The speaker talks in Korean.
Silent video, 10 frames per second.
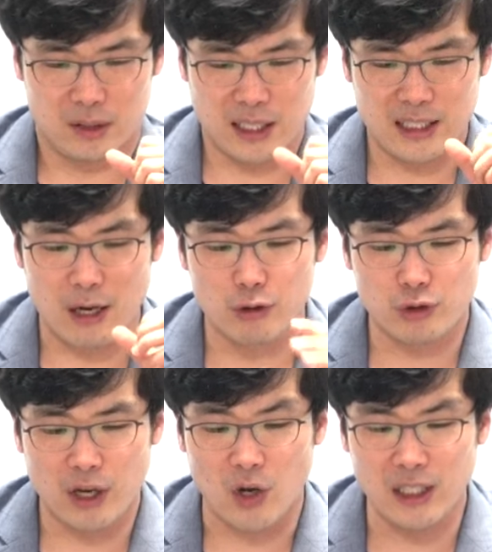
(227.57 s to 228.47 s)
이게
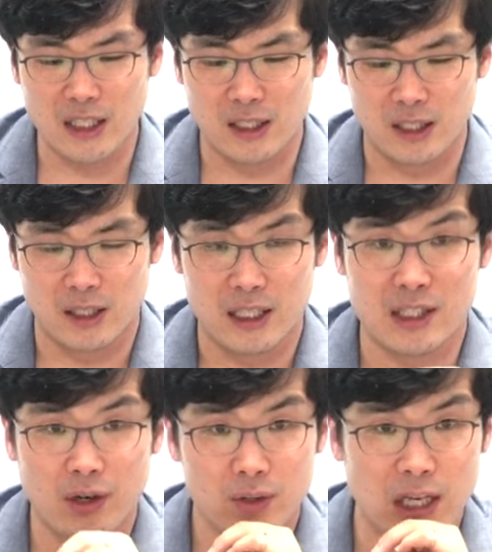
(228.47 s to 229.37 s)
제우스의
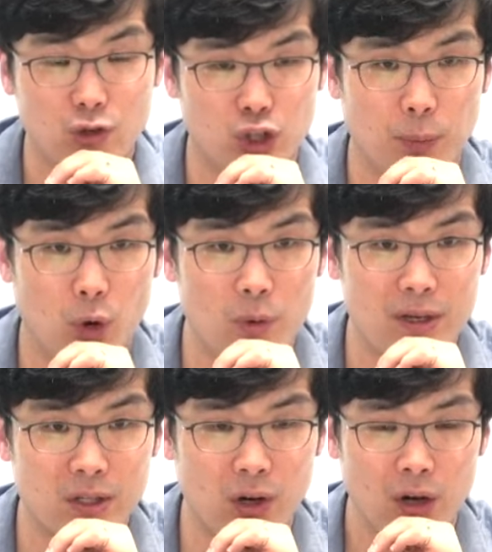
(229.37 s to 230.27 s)
형제들이죠. 제우스를
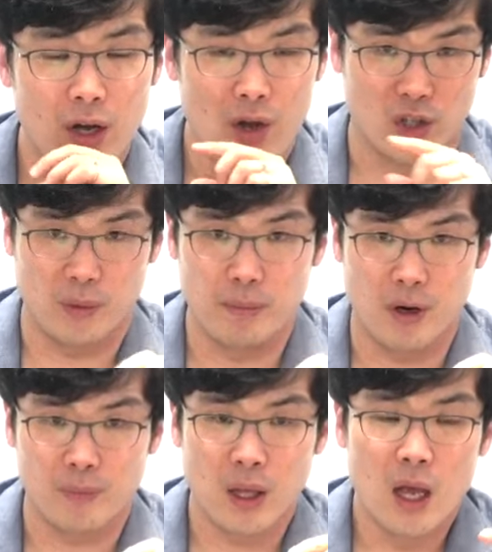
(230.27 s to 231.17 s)
포함해서 여섯
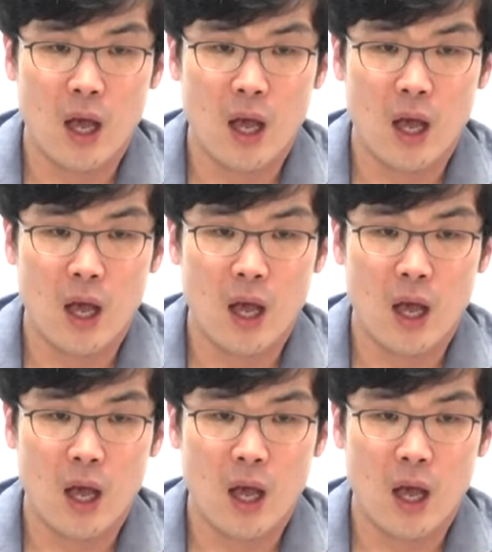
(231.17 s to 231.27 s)
명.